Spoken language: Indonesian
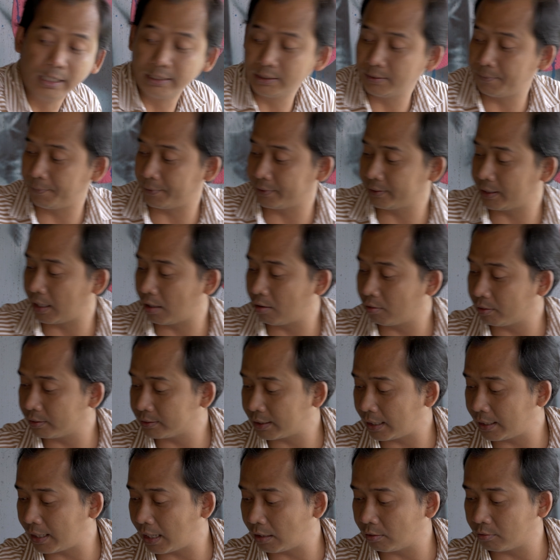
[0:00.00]
ya seperti kalau
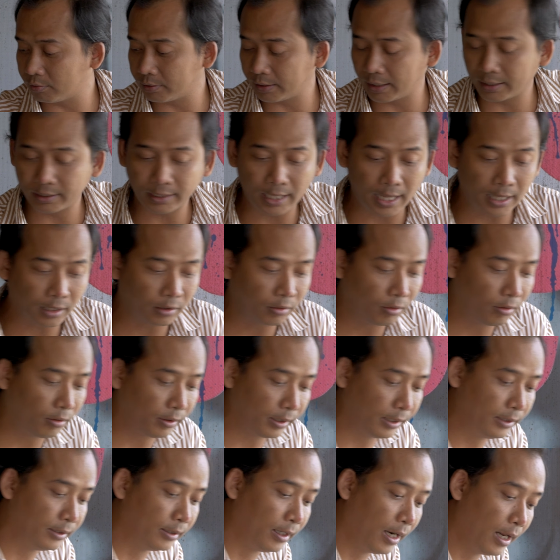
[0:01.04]
kita Nano Riante Arno
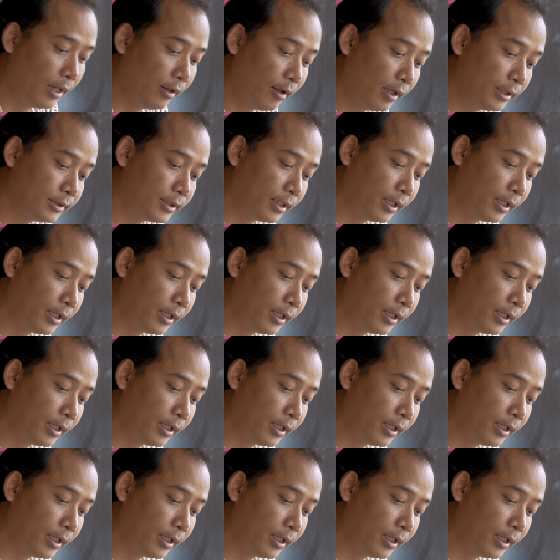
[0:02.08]
Rendra itu kan